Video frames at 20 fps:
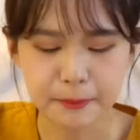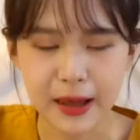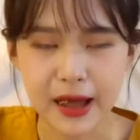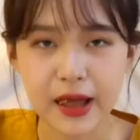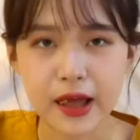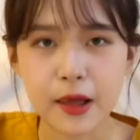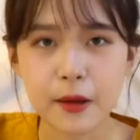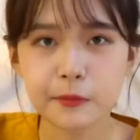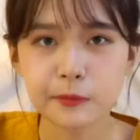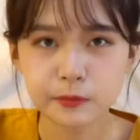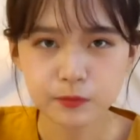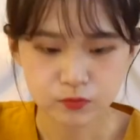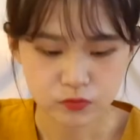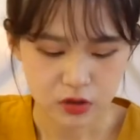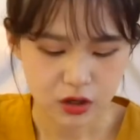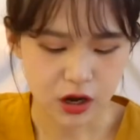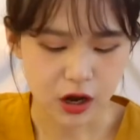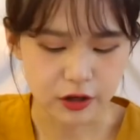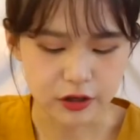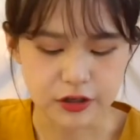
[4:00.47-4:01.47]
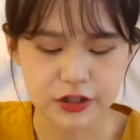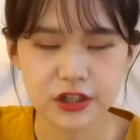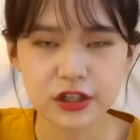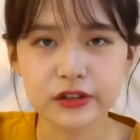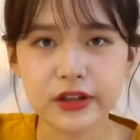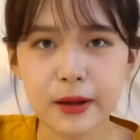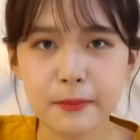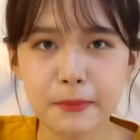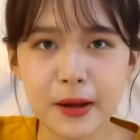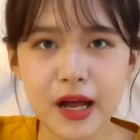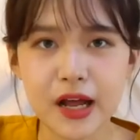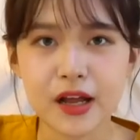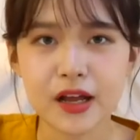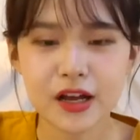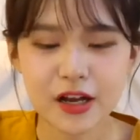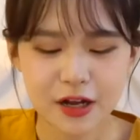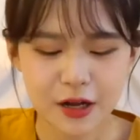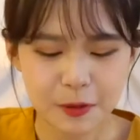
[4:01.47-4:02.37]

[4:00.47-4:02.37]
白烤的这个蛋白，